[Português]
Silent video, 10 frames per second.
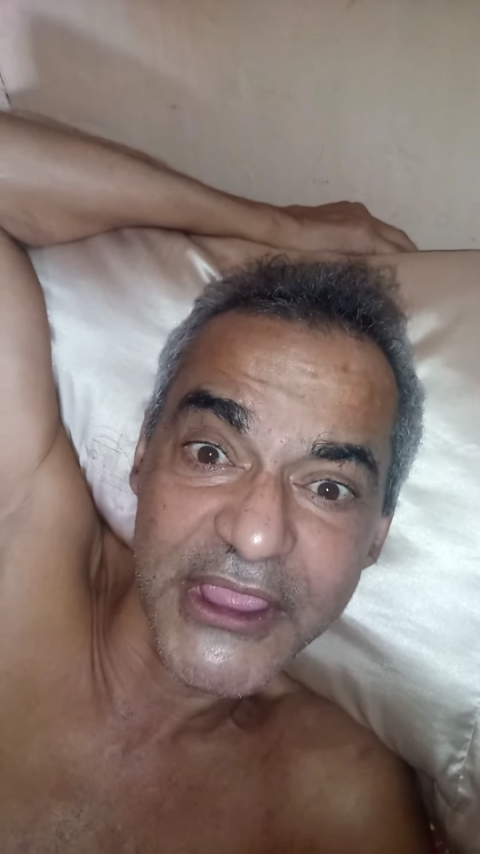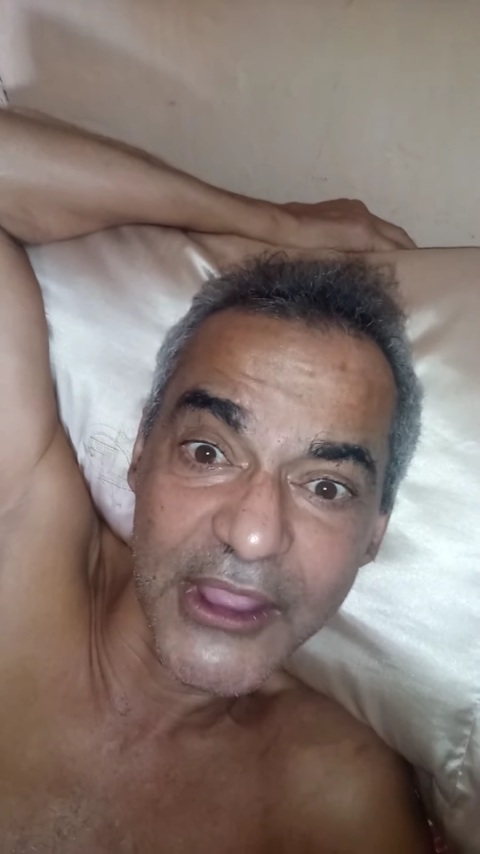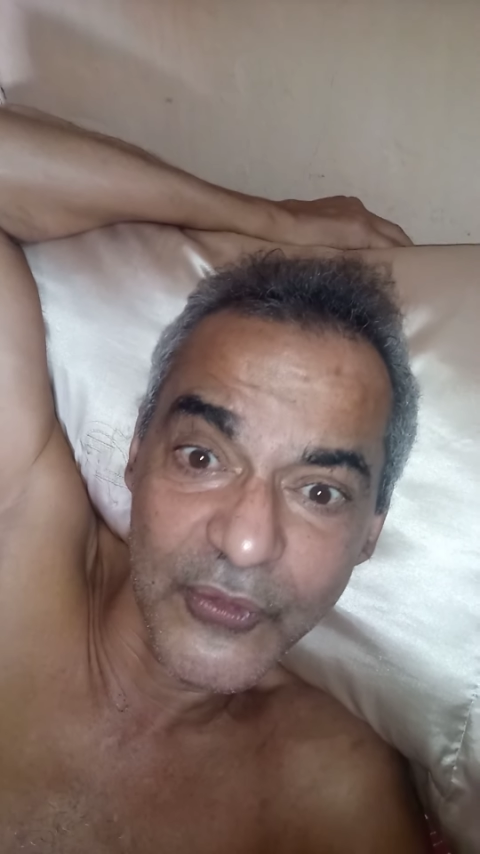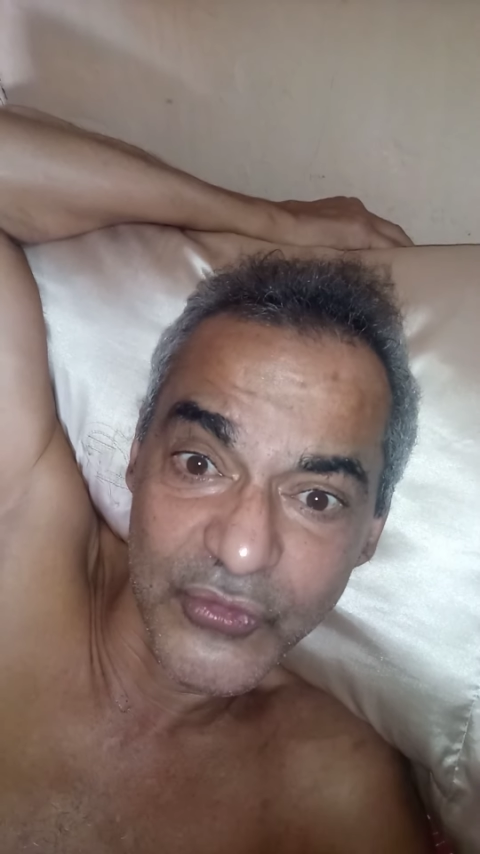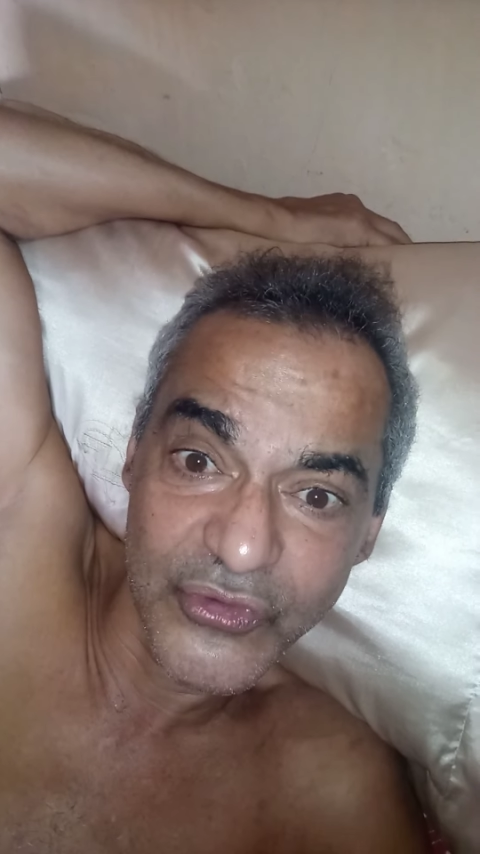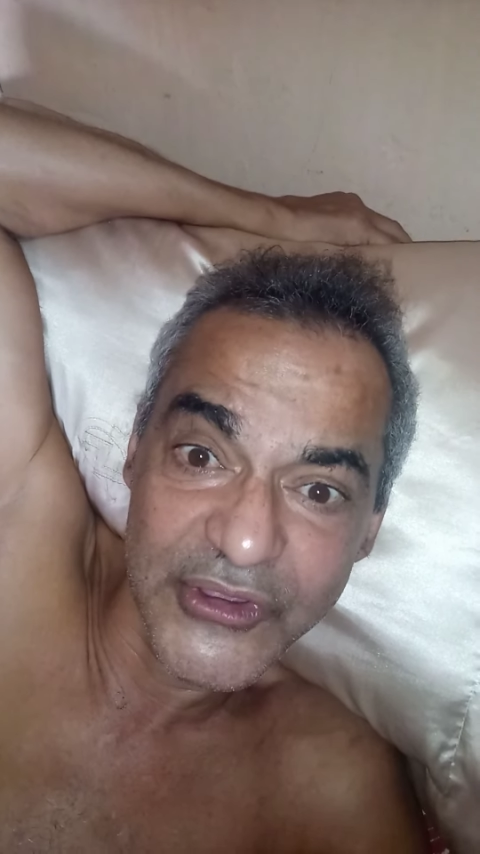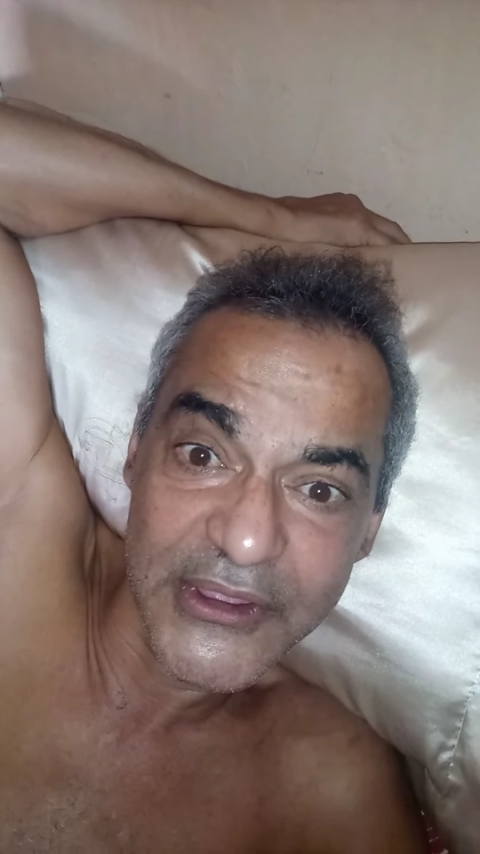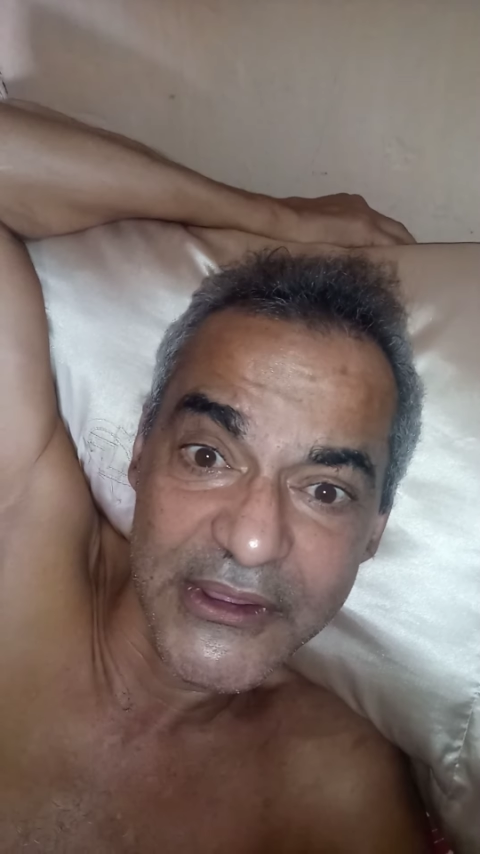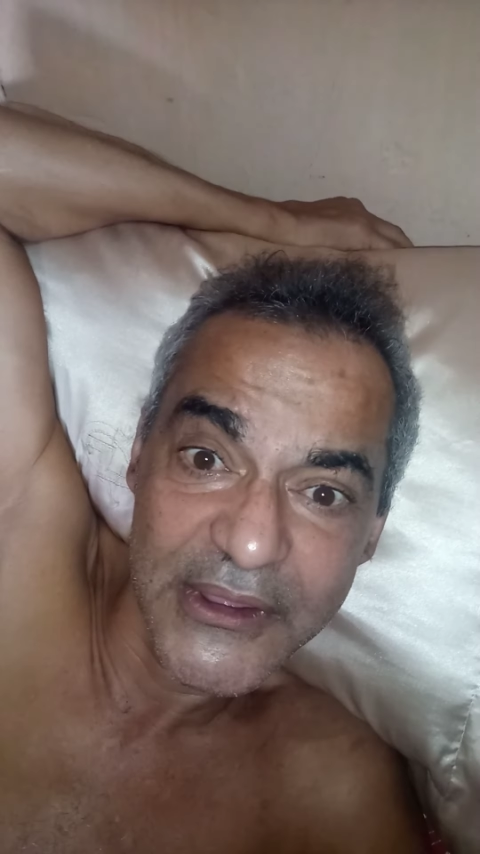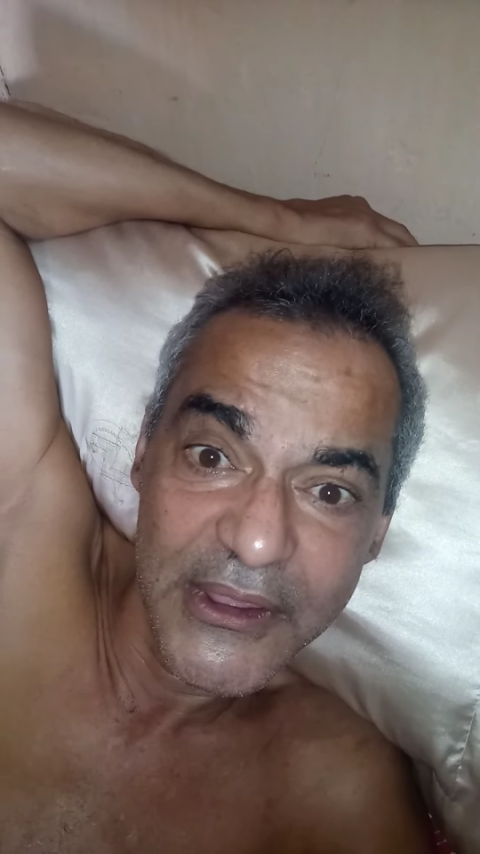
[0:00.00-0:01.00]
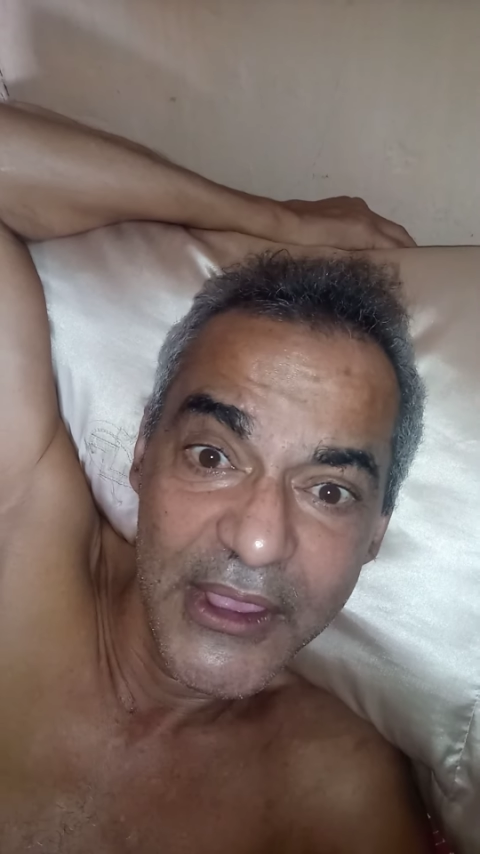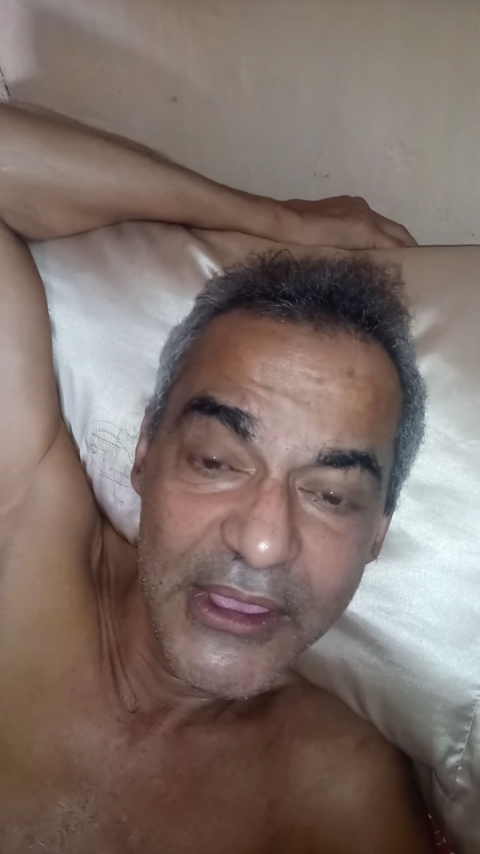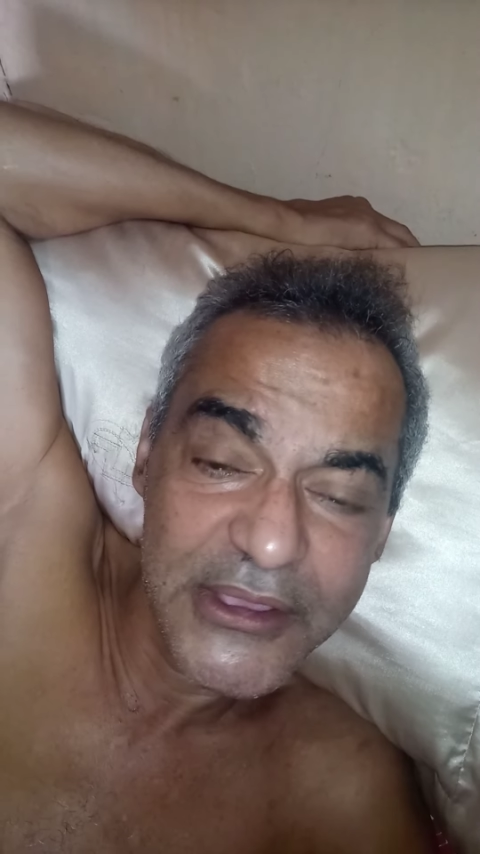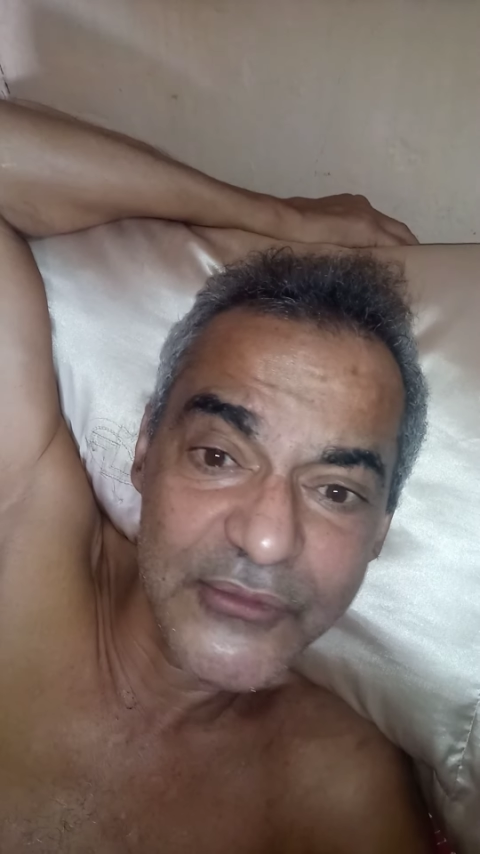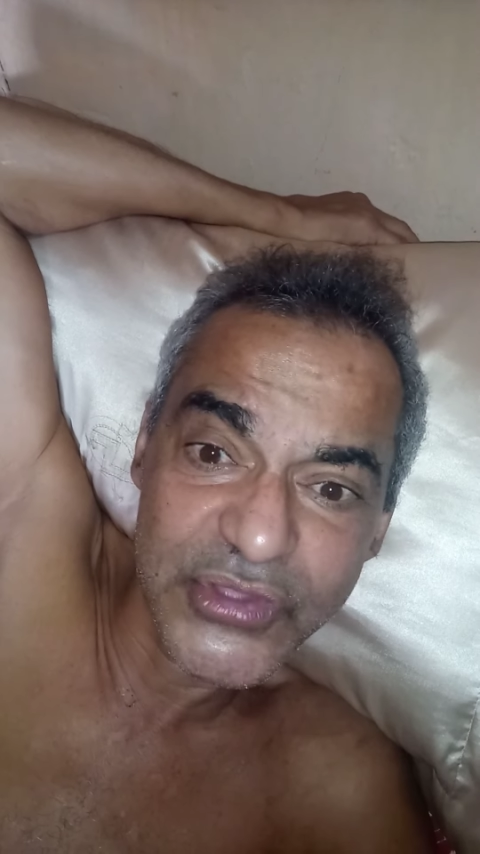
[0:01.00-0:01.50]
que é Cruzinha,
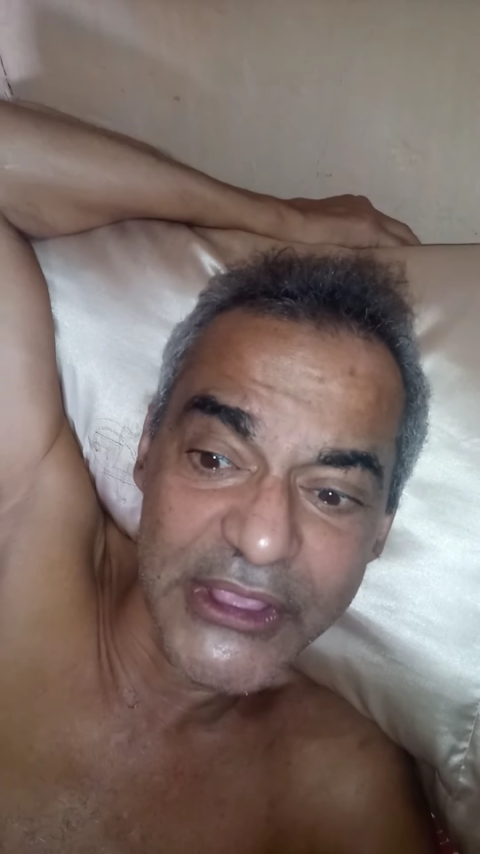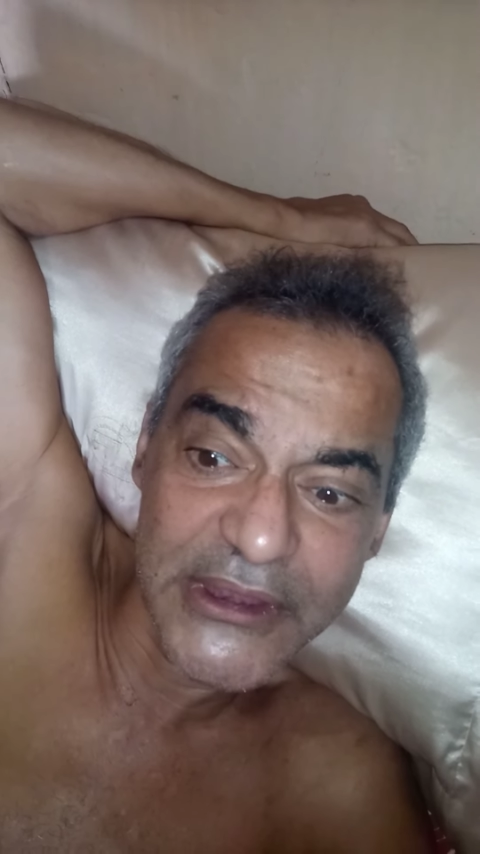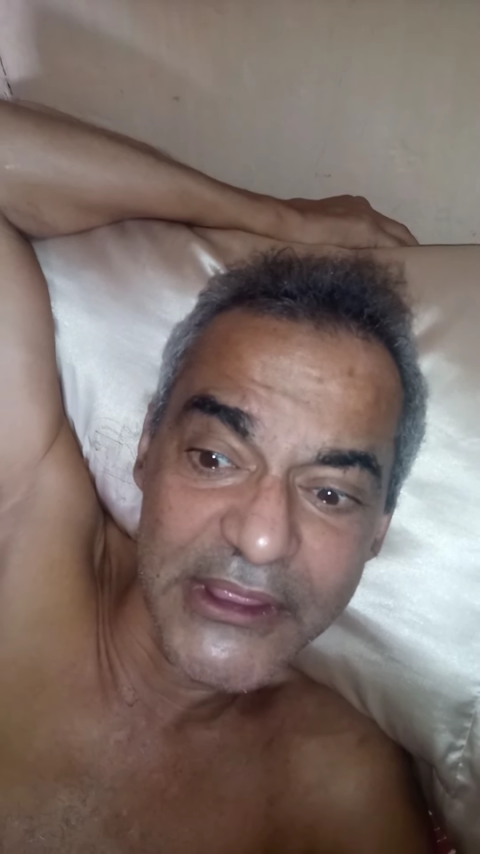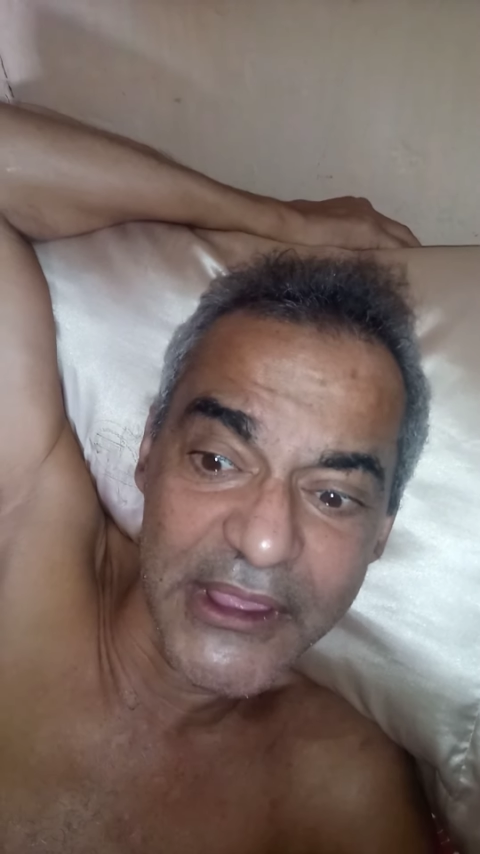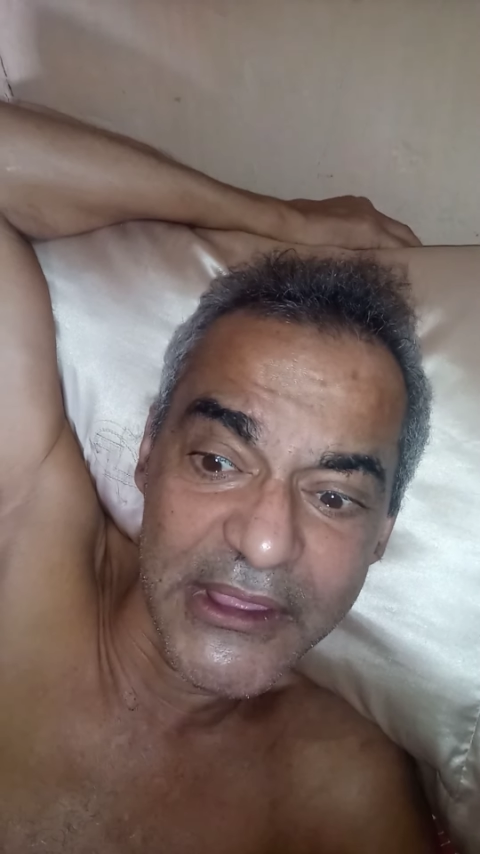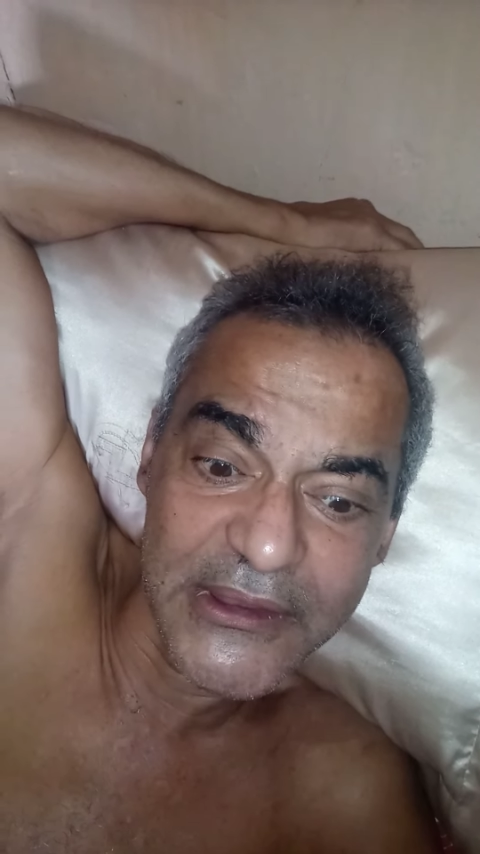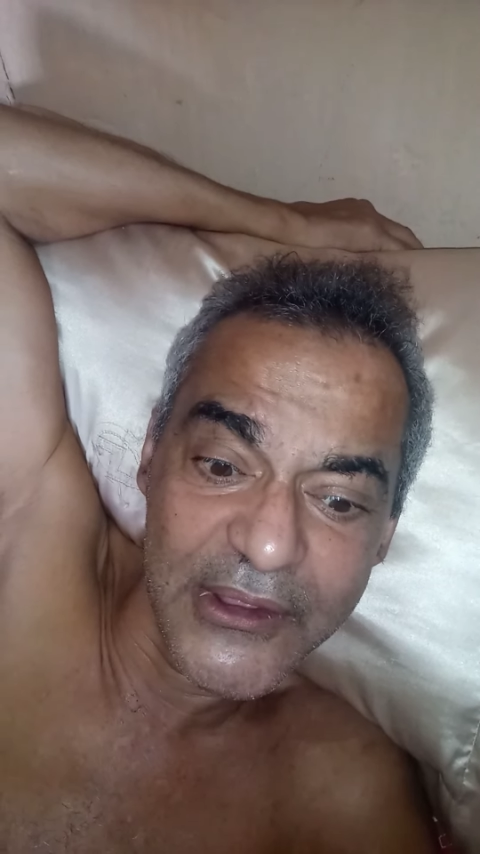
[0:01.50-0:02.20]
que não tem ninguém.